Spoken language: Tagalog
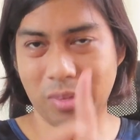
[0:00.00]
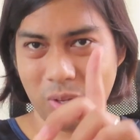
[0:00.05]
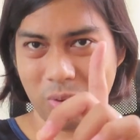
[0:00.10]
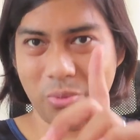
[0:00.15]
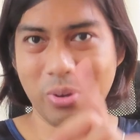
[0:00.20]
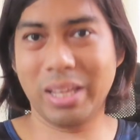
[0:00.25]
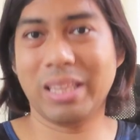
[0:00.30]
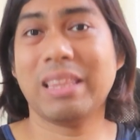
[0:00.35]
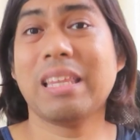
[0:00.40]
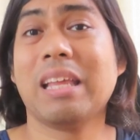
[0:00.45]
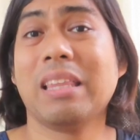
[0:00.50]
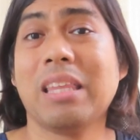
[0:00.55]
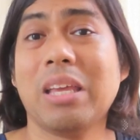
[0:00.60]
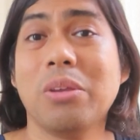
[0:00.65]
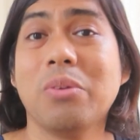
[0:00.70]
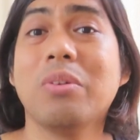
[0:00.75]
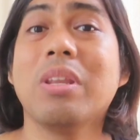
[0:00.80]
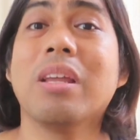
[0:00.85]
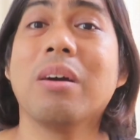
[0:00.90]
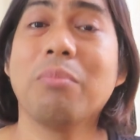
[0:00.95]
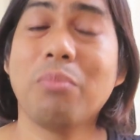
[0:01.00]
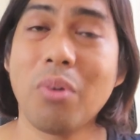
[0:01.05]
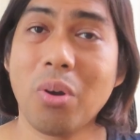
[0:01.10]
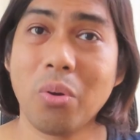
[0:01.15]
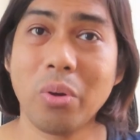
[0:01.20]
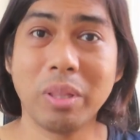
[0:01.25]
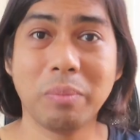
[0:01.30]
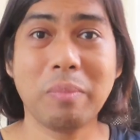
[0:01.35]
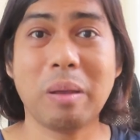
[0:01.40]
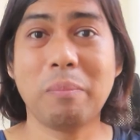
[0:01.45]
Wait, tatayo lang po
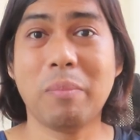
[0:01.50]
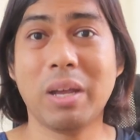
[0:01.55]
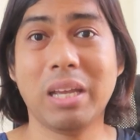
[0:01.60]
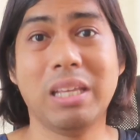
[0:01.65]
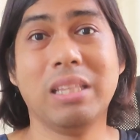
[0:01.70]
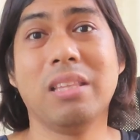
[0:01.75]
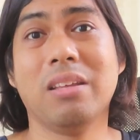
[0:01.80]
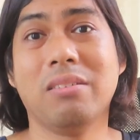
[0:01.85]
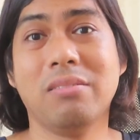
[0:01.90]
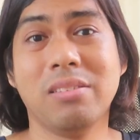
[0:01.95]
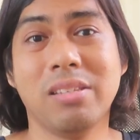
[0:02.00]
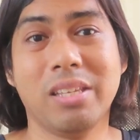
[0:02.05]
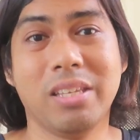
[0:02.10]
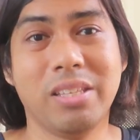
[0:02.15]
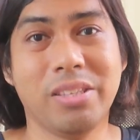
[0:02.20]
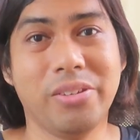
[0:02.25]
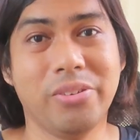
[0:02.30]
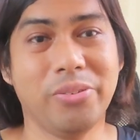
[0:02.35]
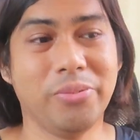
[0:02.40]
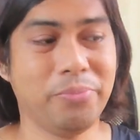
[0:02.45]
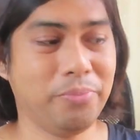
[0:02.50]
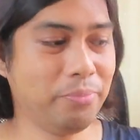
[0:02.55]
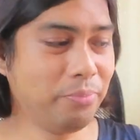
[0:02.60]
ako at papakita ko sa inyo